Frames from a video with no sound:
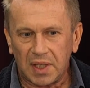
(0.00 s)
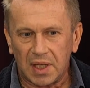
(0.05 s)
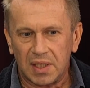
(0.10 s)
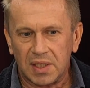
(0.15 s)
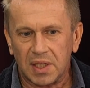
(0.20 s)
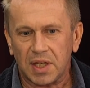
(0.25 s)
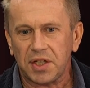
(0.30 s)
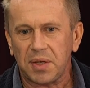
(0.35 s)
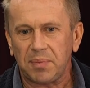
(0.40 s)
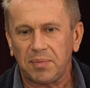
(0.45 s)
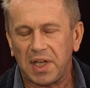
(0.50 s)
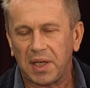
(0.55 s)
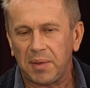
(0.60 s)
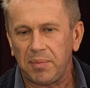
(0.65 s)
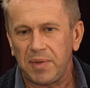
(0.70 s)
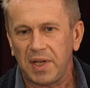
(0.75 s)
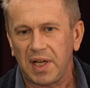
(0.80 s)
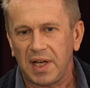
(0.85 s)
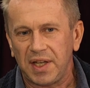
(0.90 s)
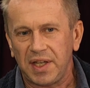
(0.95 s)
скажем так,
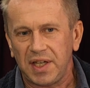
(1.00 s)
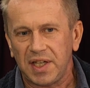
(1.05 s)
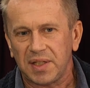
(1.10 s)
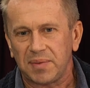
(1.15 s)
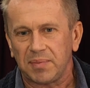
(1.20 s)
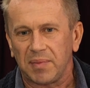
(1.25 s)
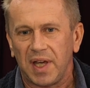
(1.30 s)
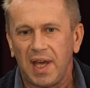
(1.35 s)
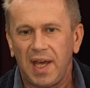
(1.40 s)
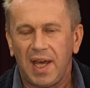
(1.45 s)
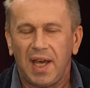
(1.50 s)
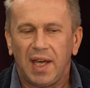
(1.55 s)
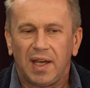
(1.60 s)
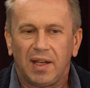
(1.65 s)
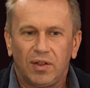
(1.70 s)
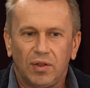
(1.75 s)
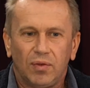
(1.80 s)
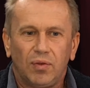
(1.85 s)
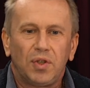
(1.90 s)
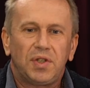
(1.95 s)
механизмы.
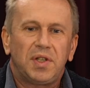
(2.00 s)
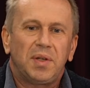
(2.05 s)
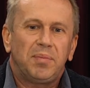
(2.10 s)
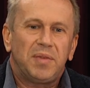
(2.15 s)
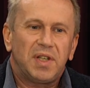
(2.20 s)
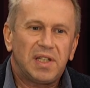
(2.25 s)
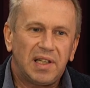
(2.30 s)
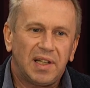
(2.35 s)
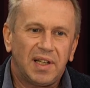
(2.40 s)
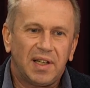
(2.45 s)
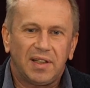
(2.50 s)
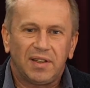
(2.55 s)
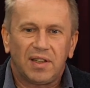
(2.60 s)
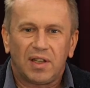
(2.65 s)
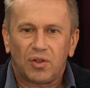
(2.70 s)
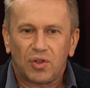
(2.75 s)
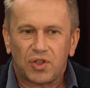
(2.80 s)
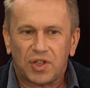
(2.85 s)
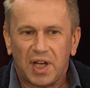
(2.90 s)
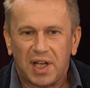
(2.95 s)
8, если
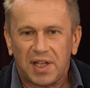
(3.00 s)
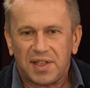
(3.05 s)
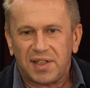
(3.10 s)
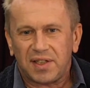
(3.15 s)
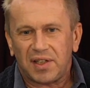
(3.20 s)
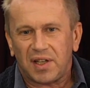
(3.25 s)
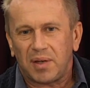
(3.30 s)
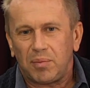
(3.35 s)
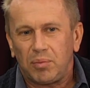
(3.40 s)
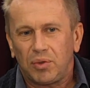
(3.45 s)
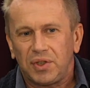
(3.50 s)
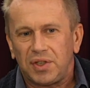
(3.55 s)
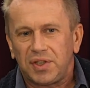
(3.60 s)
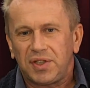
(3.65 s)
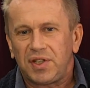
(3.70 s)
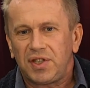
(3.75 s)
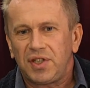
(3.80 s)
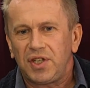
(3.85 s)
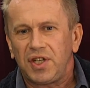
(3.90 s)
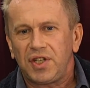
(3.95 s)
нарушается работа
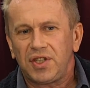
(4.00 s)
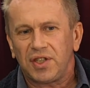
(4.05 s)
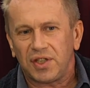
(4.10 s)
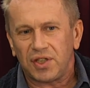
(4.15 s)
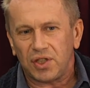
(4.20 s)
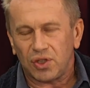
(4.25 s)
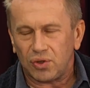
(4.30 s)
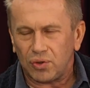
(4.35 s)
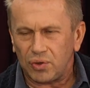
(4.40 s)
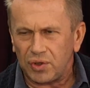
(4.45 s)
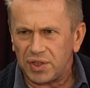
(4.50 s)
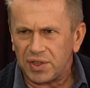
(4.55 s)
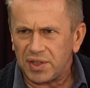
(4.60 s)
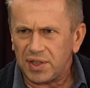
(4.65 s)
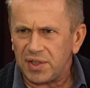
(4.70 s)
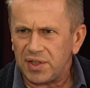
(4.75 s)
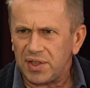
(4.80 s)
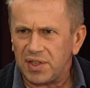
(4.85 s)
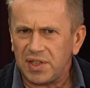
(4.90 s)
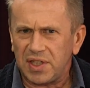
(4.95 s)

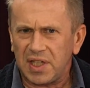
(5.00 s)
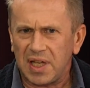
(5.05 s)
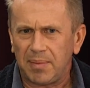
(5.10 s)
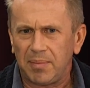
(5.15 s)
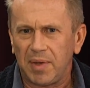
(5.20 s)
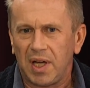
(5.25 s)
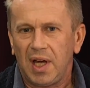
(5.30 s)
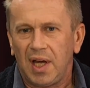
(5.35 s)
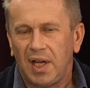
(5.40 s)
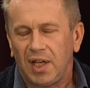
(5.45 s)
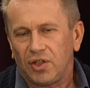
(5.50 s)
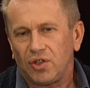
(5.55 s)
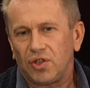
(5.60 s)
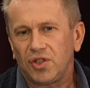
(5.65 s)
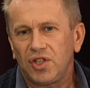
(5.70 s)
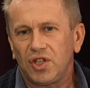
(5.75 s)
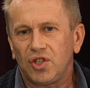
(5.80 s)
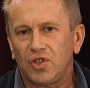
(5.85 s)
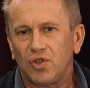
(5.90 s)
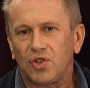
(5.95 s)
сердечно-сосудистой системы, то
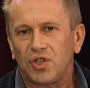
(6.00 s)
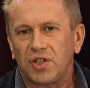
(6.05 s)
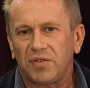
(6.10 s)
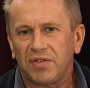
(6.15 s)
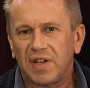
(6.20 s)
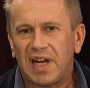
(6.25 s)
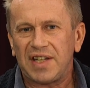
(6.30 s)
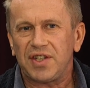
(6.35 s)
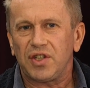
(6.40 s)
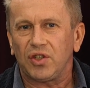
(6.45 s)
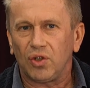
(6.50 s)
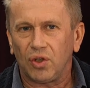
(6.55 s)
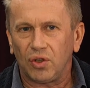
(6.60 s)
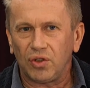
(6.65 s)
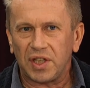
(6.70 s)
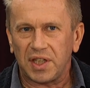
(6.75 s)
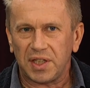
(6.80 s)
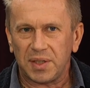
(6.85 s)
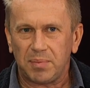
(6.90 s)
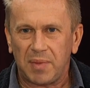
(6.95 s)
здесь тоже врач, но
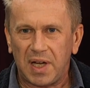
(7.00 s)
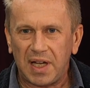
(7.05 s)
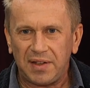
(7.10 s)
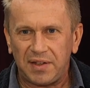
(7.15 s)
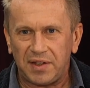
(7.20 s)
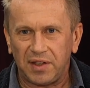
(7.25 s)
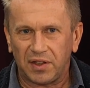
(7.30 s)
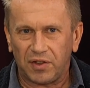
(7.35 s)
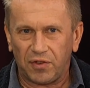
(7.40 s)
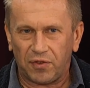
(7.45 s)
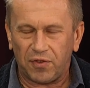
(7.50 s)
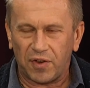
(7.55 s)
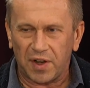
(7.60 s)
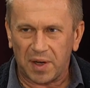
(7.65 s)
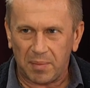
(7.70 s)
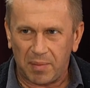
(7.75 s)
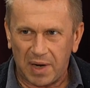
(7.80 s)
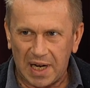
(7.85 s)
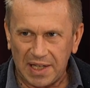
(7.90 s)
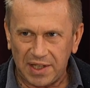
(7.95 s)
он рассматривает в
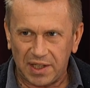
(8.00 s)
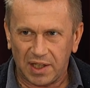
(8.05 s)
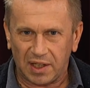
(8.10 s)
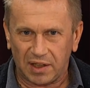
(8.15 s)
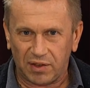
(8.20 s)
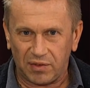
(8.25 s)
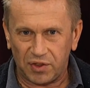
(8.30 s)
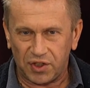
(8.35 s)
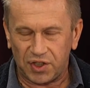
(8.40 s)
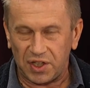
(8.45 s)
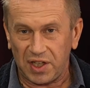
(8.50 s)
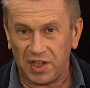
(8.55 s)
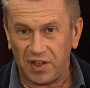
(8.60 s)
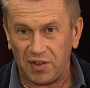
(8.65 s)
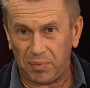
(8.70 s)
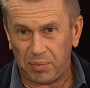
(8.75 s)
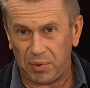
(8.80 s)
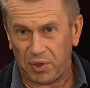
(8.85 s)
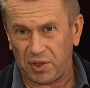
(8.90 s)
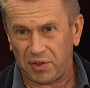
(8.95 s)
формате движения
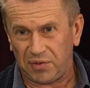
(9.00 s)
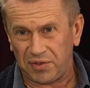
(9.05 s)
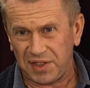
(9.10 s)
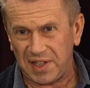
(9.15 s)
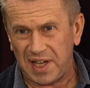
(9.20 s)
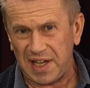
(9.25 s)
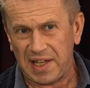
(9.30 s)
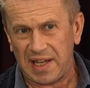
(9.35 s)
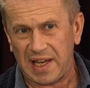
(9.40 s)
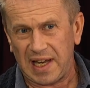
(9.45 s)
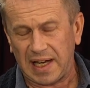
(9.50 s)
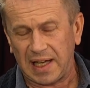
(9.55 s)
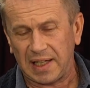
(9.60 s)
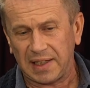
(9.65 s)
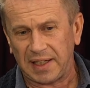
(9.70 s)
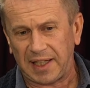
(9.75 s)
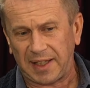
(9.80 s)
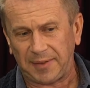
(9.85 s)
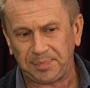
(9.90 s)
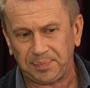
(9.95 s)
вперед. Вы знаете, я
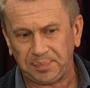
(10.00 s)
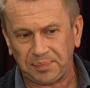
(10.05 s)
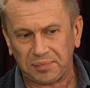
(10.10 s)
когда